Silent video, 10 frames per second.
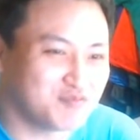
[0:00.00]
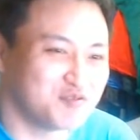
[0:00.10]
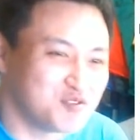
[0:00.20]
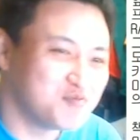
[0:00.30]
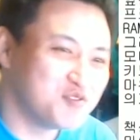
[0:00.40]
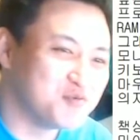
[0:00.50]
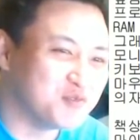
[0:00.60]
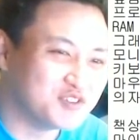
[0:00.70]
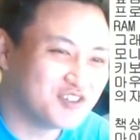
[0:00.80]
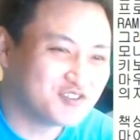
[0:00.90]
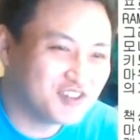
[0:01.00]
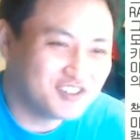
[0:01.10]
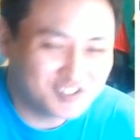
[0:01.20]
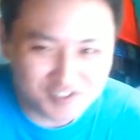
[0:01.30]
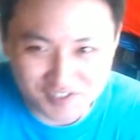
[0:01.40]
홍보 모델도
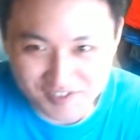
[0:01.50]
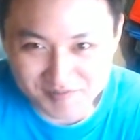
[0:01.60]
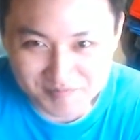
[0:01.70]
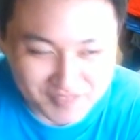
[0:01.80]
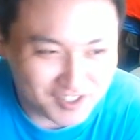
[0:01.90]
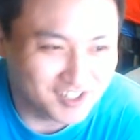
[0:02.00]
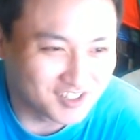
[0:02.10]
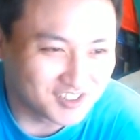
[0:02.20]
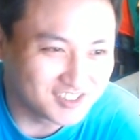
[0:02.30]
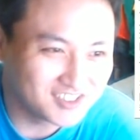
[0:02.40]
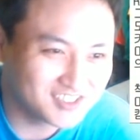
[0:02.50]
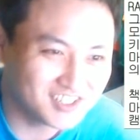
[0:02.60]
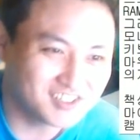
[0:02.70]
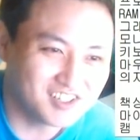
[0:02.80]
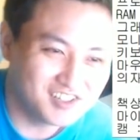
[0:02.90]
아니고,
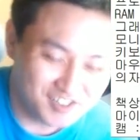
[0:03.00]
의자 내리기